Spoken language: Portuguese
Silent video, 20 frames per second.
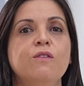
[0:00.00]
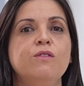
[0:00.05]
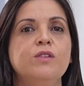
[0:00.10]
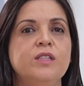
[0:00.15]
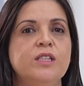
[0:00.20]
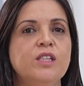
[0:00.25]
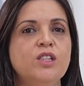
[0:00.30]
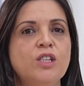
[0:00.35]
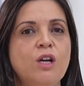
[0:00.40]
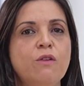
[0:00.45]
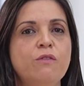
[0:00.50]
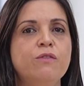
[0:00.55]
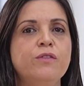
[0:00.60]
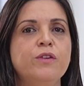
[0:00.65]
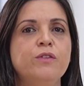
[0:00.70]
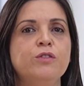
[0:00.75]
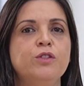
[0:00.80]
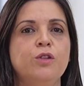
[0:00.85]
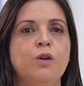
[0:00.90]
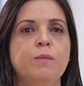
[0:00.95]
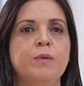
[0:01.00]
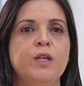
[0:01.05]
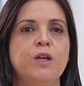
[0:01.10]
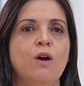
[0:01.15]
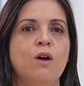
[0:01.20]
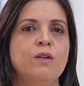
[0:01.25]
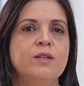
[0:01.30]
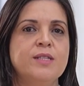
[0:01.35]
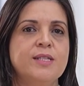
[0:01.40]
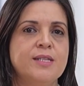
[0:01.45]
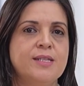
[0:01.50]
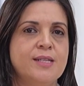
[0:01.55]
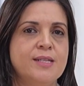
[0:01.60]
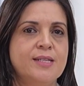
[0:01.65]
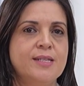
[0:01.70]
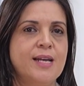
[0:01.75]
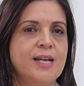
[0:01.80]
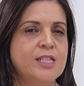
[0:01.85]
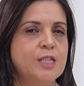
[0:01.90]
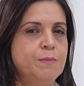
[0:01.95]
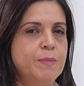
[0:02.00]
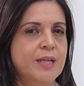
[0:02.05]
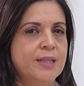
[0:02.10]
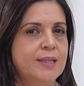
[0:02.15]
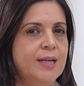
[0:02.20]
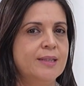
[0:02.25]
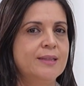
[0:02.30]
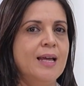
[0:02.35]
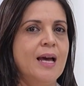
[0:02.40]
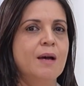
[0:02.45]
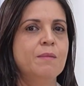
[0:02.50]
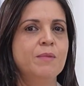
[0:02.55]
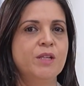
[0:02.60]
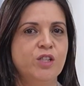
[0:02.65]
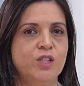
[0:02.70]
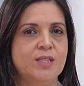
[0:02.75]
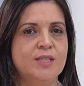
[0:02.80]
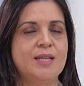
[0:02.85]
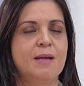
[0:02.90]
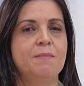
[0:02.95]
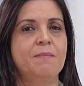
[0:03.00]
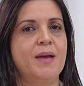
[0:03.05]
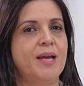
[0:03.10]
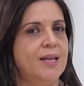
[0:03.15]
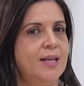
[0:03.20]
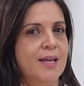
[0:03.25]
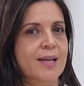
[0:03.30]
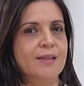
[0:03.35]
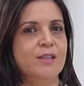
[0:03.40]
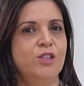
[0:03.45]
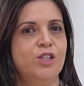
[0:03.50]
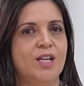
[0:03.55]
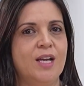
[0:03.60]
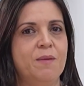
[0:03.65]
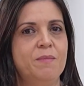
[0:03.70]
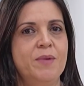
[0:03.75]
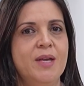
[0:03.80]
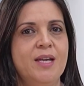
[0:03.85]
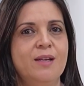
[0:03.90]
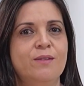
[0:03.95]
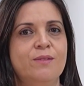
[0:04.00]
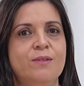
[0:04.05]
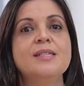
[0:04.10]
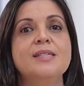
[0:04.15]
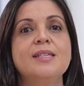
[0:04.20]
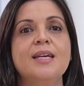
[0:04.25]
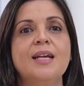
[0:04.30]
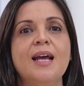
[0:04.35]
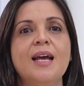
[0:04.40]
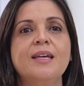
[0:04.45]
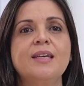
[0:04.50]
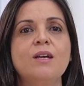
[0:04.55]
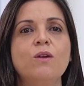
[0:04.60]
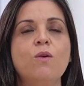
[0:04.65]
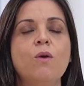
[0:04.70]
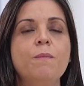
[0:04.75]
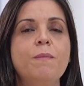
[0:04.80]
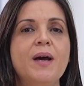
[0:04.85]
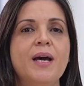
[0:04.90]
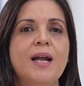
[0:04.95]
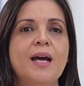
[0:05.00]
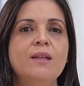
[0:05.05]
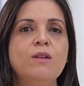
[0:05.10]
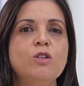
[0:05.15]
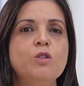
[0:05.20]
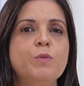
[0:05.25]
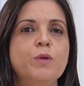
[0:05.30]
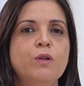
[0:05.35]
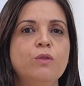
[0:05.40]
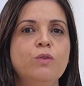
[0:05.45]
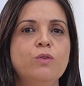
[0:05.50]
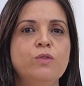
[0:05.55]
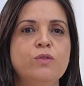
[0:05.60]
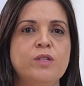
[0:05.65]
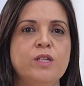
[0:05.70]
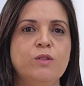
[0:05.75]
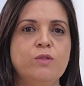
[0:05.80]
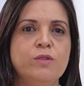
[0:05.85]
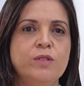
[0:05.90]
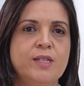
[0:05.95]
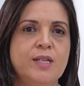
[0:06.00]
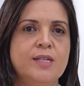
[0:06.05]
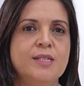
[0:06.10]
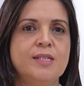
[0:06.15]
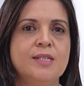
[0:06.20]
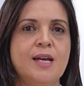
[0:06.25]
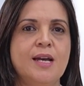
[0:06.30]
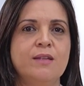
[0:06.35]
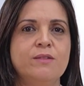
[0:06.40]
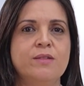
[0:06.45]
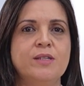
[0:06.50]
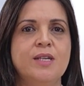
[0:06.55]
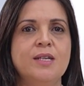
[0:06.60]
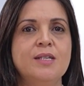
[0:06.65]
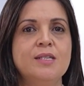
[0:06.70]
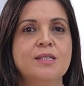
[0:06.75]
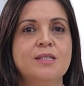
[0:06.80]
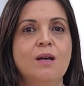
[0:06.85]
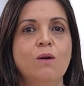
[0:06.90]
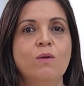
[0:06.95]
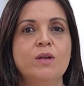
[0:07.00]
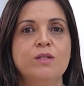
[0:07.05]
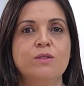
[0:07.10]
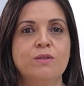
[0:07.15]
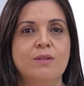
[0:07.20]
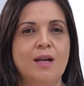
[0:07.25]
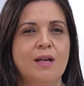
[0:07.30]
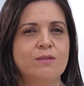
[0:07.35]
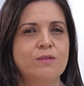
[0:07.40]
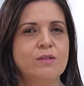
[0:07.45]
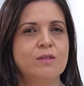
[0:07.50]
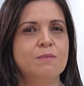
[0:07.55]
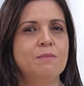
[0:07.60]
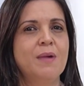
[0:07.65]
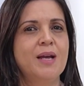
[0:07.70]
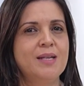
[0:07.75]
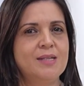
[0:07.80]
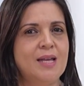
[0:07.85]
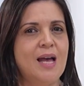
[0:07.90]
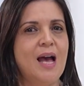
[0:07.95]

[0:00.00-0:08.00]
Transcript: Você já ouviu sobre óleos essenciais para tratar manchas na pele e queda de cabelo? Será que comparado aos produtos industrializados, eles dão resultados mais